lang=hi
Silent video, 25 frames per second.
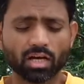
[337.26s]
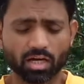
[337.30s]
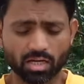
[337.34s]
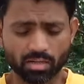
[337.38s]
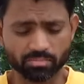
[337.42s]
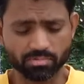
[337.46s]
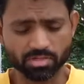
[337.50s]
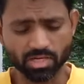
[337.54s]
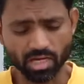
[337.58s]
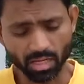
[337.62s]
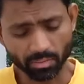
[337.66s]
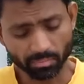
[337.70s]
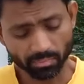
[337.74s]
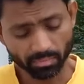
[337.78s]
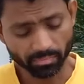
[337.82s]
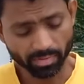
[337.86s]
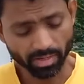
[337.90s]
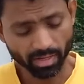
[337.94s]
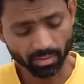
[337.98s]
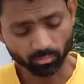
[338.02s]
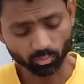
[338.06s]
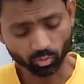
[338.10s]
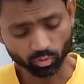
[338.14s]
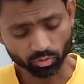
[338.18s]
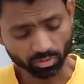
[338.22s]
अब यहाँ पे मैं
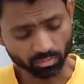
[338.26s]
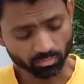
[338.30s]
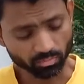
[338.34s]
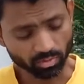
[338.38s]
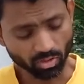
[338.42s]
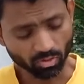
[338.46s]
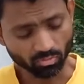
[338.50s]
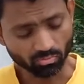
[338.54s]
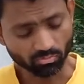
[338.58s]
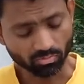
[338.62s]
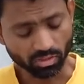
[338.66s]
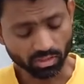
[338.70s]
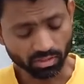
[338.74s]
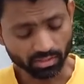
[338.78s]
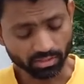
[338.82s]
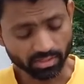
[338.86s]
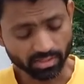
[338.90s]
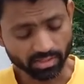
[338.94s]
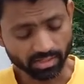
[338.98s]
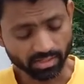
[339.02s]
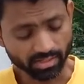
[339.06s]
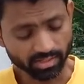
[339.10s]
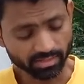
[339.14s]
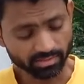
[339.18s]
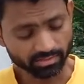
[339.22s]
आपको समझाऊंगा
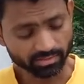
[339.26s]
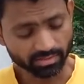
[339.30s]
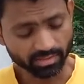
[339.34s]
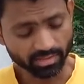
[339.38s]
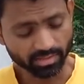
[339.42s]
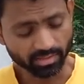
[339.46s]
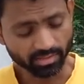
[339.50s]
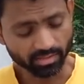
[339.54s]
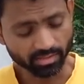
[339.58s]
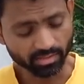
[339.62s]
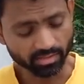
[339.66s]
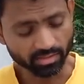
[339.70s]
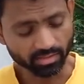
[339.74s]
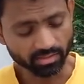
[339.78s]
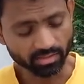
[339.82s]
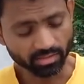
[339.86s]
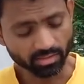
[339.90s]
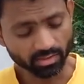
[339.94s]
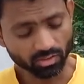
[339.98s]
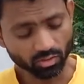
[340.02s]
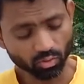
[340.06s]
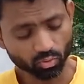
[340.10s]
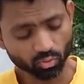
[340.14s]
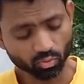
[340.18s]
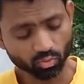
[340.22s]
कि कैसे एक
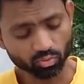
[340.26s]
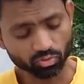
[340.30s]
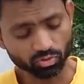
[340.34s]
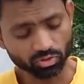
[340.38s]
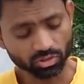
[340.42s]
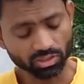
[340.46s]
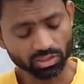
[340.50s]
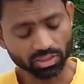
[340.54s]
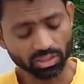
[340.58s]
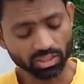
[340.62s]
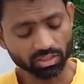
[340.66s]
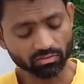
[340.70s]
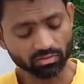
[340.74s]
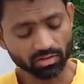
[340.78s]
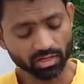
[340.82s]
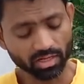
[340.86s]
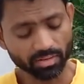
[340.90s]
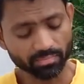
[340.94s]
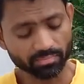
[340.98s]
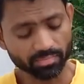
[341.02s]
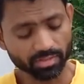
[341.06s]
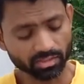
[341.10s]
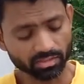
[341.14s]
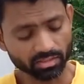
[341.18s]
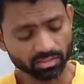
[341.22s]
इंद्रियों को जीतने
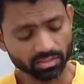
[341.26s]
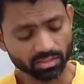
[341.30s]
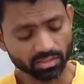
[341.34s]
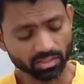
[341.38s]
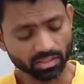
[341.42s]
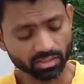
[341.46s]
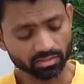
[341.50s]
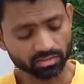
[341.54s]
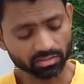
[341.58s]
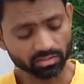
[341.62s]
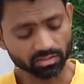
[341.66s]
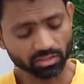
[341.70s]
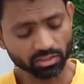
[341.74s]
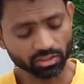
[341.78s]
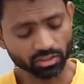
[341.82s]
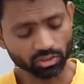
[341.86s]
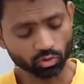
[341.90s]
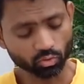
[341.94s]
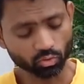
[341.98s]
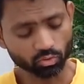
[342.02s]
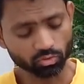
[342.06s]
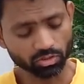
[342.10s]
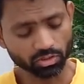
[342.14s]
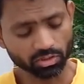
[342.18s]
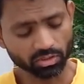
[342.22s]
वाला व्यक्ति एसिडिटी
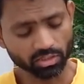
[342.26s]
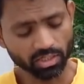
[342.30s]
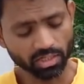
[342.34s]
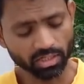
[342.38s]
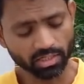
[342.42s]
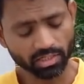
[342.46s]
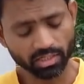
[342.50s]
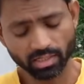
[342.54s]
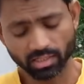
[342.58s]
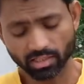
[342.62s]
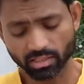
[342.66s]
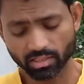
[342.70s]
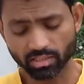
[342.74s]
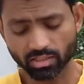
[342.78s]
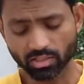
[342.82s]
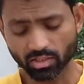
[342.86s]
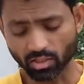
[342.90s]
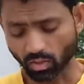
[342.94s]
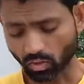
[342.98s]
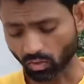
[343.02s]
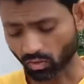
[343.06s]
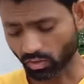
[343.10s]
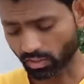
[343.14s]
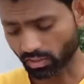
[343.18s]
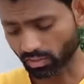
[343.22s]
को जीत लेगा
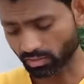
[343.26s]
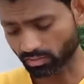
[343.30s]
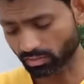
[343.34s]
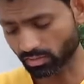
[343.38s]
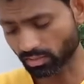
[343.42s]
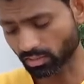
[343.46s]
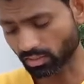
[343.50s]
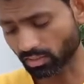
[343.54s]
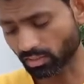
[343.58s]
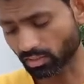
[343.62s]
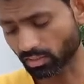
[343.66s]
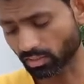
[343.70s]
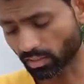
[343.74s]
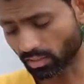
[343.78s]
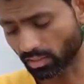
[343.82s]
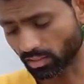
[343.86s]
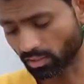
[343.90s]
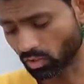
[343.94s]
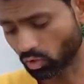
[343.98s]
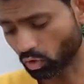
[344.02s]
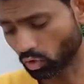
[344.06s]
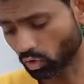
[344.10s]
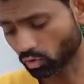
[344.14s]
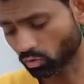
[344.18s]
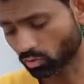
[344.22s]
और कैसे एक
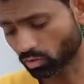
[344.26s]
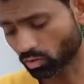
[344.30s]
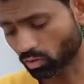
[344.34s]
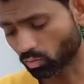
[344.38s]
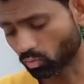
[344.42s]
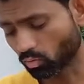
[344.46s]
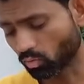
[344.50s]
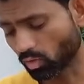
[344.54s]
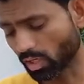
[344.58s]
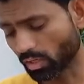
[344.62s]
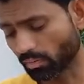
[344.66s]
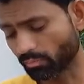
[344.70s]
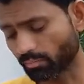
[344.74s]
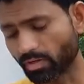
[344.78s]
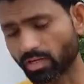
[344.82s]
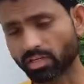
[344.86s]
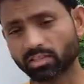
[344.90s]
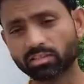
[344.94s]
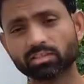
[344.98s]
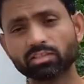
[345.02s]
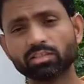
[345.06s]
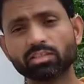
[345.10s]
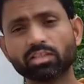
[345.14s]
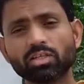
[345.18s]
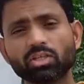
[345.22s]
इंद्रियों का गुलाम
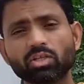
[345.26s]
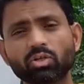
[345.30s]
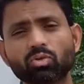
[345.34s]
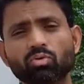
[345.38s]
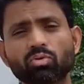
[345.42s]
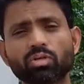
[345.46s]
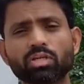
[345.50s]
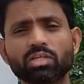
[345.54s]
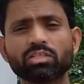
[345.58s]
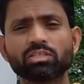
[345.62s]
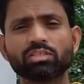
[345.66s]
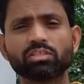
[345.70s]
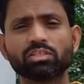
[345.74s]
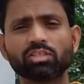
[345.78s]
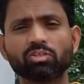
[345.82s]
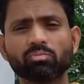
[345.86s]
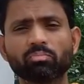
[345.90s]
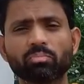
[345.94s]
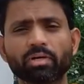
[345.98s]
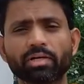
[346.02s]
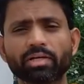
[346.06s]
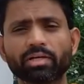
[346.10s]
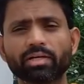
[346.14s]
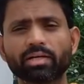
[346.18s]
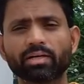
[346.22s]
एसिडिटी को नहीं जीत
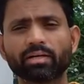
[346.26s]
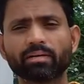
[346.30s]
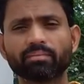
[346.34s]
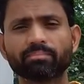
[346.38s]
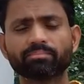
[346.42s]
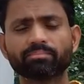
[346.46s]
पाएगा